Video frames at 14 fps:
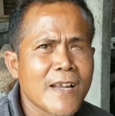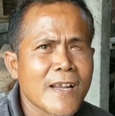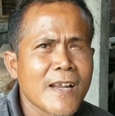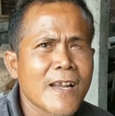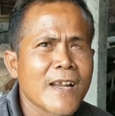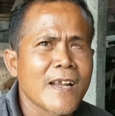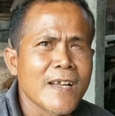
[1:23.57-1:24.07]

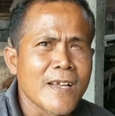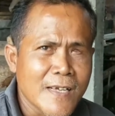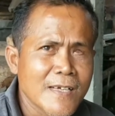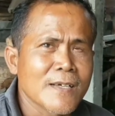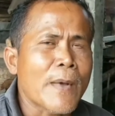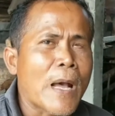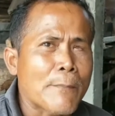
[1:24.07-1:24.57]
papan
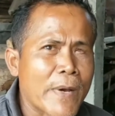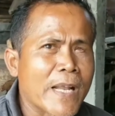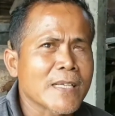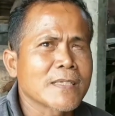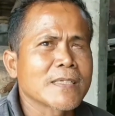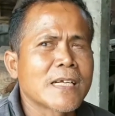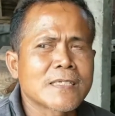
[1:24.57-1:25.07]

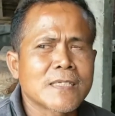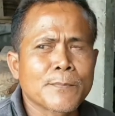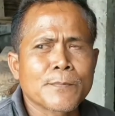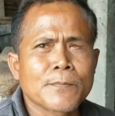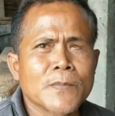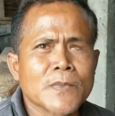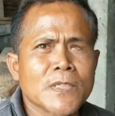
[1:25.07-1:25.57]
papan
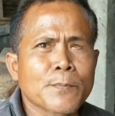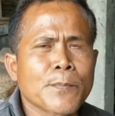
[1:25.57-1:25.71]
papan ya.